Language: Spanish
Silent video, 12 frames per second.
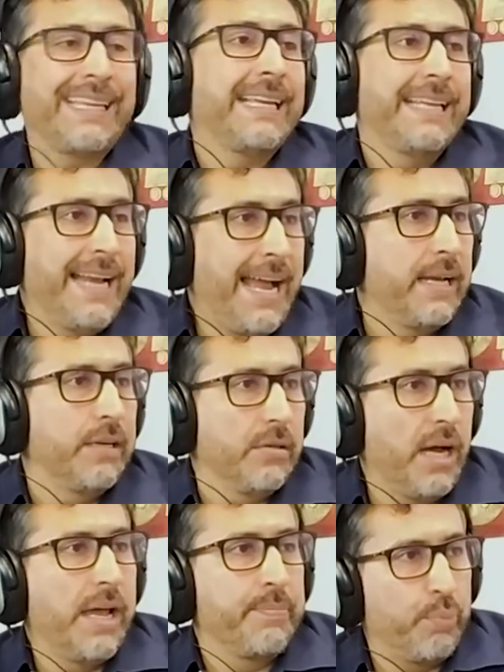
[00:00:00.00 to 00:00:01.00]

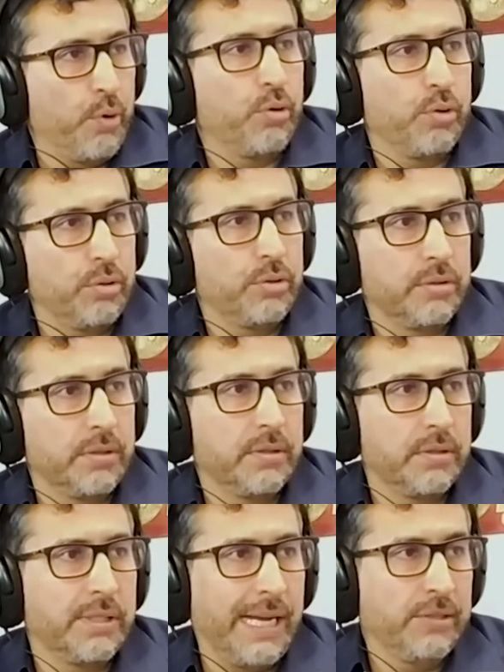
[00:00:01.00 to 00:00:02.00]
general, hay pocos
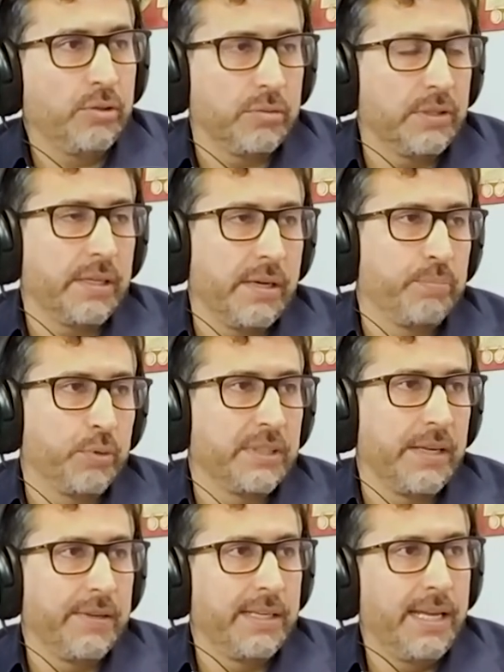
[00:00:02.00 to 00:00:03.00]
mm. casos de
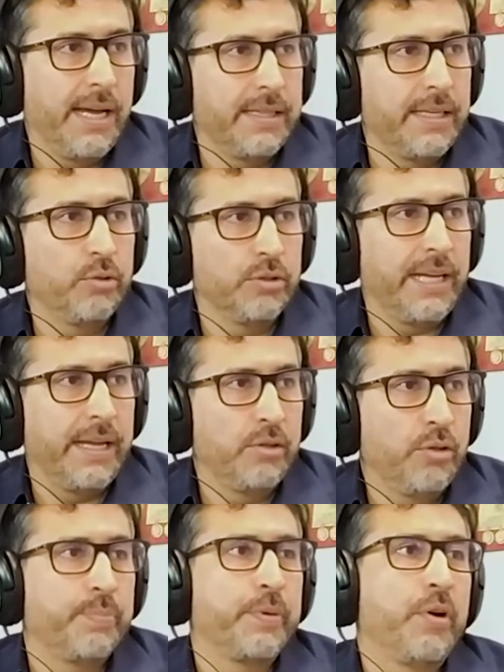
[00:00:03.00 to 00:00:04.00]
responsabilidad de
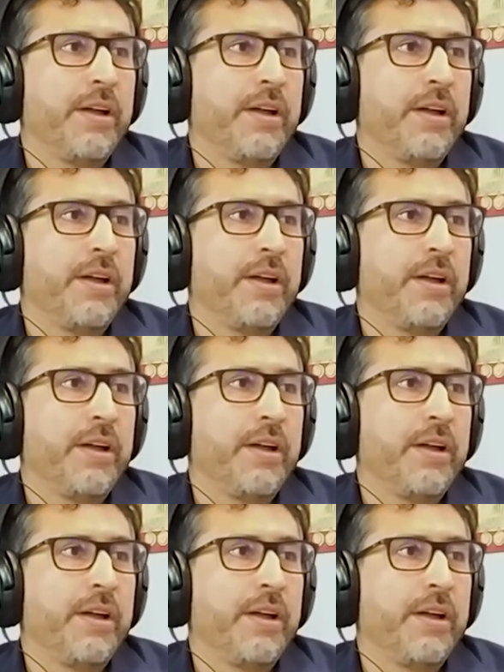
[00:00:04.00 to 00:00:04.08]
notario, pero